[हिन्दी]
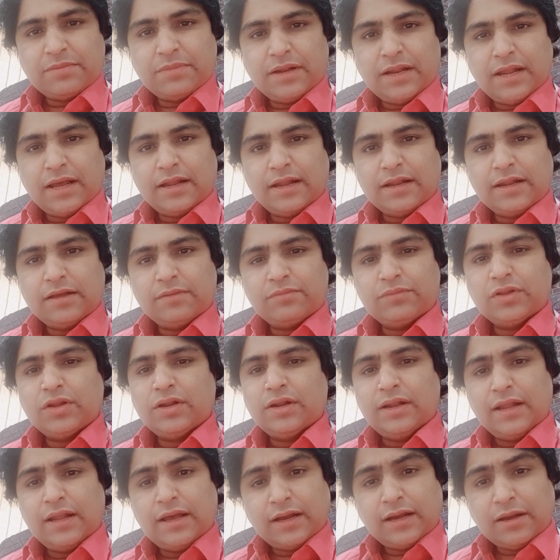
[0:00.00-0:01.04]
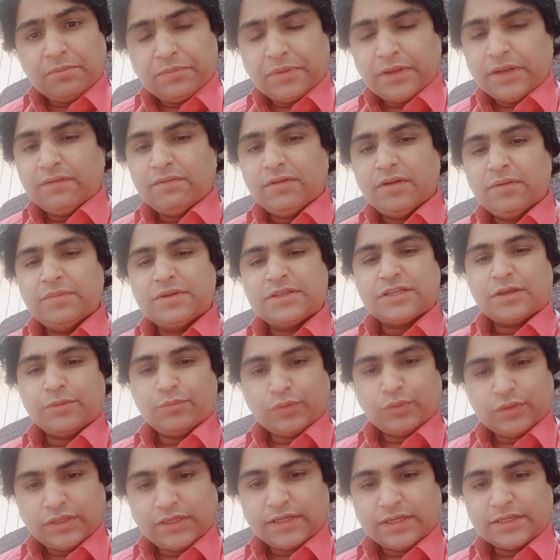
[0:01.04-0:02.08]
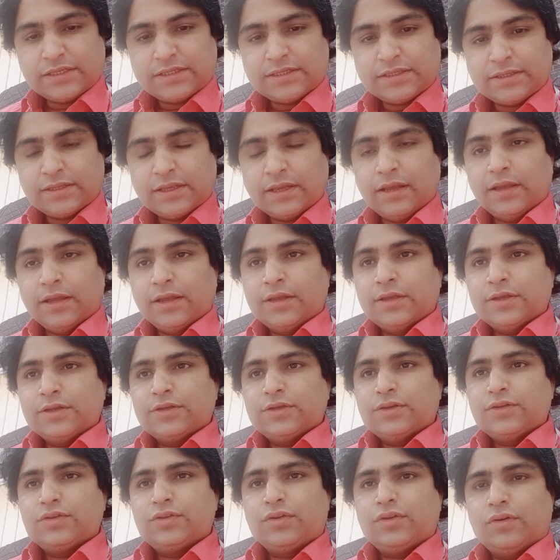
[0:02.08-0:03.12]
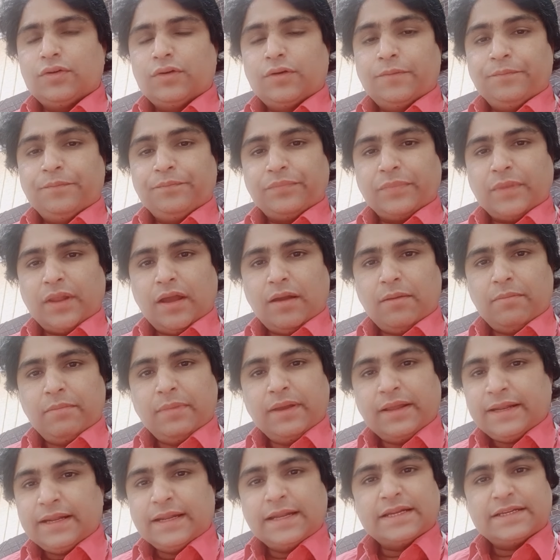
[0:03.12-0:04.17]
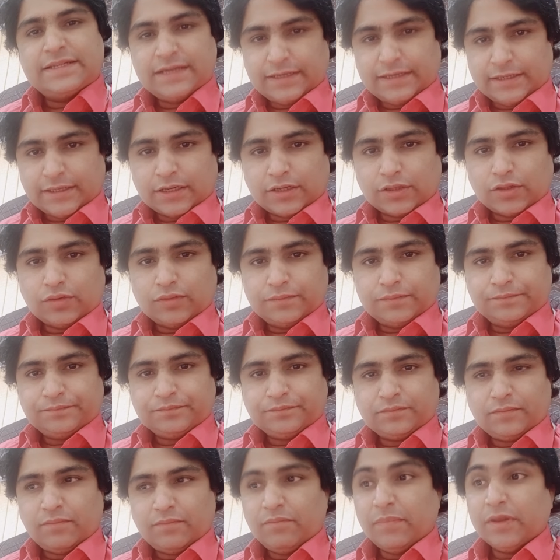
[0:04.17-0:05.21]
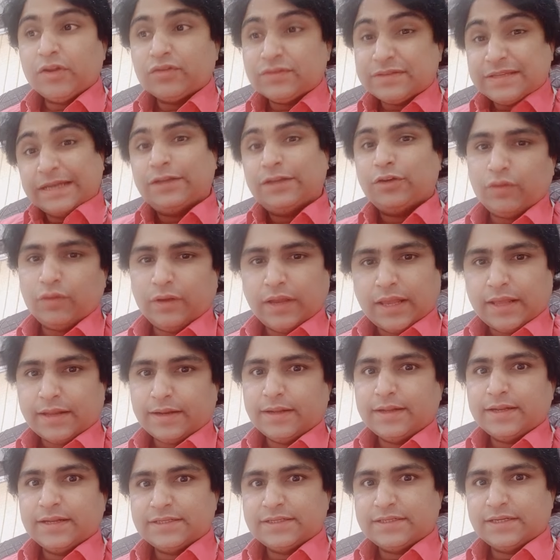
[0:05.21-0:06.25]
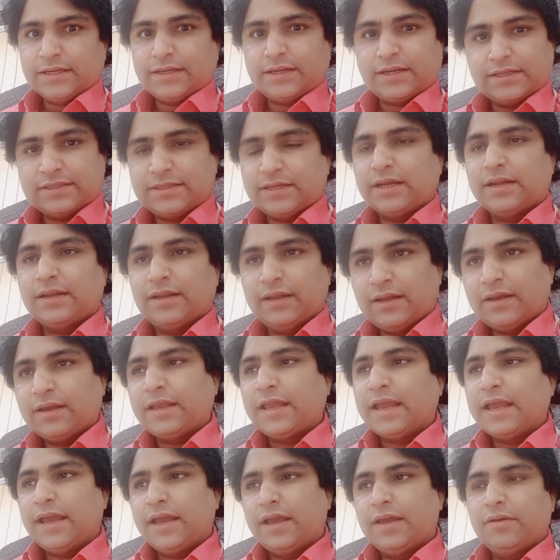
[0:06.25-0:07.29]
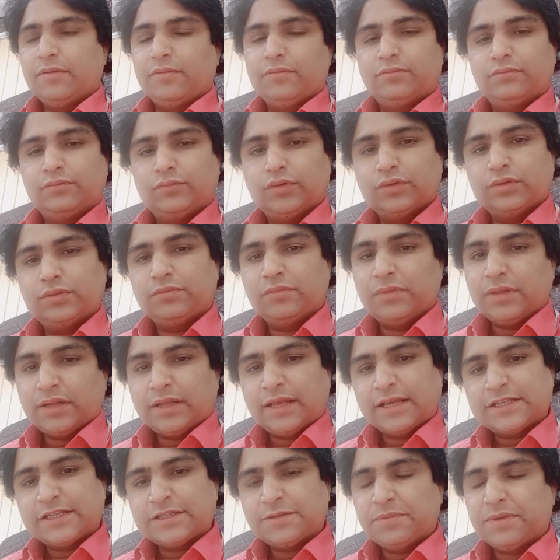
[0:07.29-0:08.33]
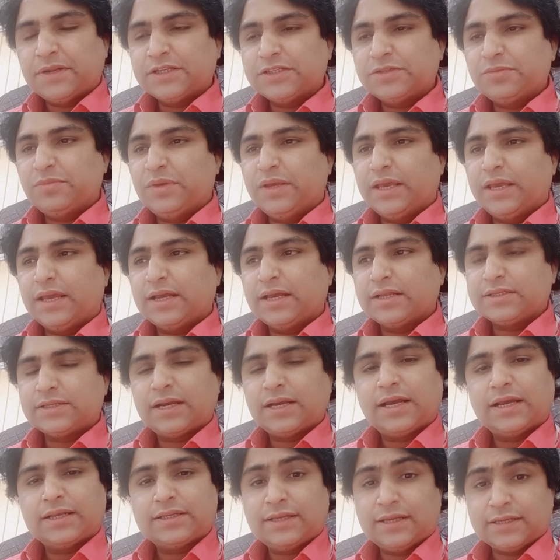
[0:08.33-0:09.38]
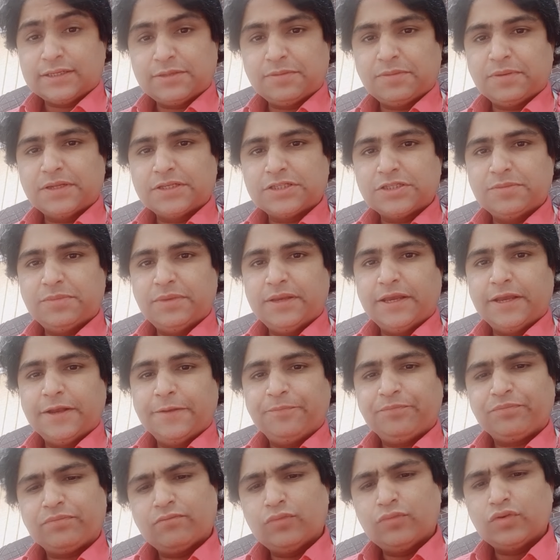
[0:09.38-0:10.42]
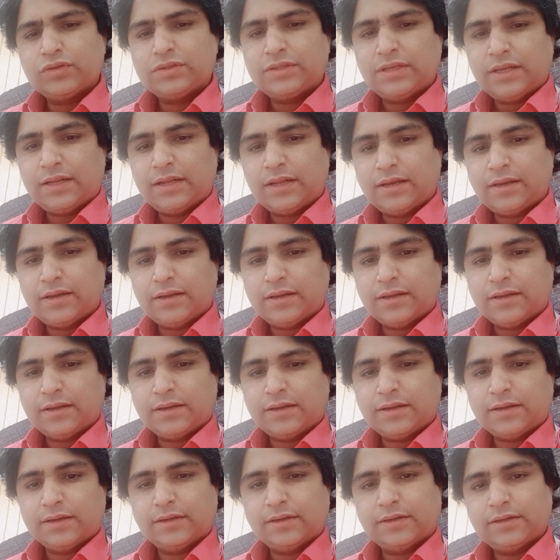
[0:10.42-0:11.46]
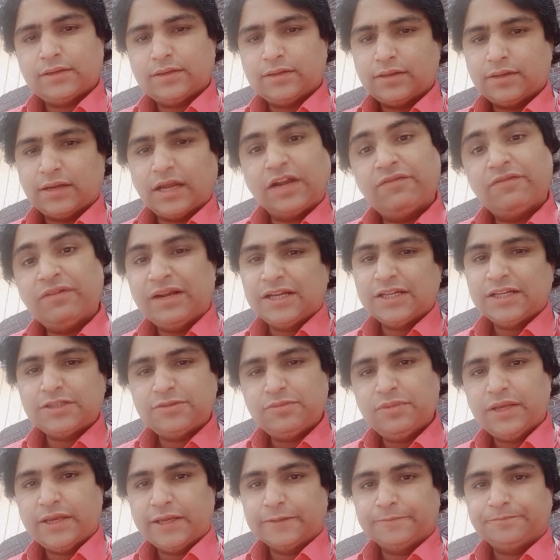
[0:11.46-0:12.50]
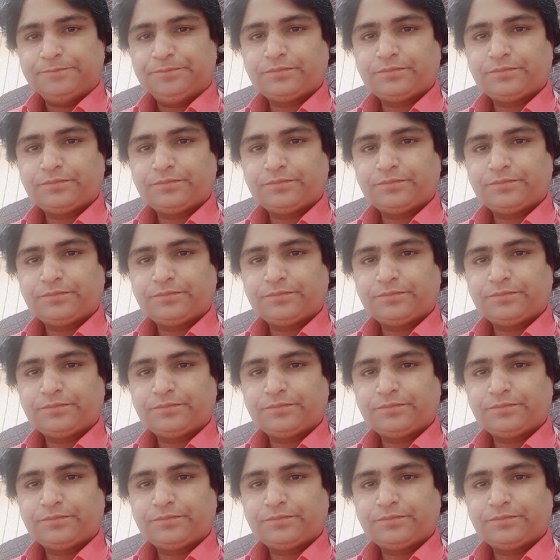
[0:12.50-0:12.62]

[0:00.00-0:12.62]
मिला अलहमदिल्ला कंपनी विल बी अस सो मैं रियल इस्टेट करता हूँ मेरे को सेट हो गया रियल इस्टेट कैसा करना क्या है बहुत मेरे को एक्सपीरियंस भी है अच्छा खासा एक्सपीरियंस भी है बहुत सारा एडवांटेज भी है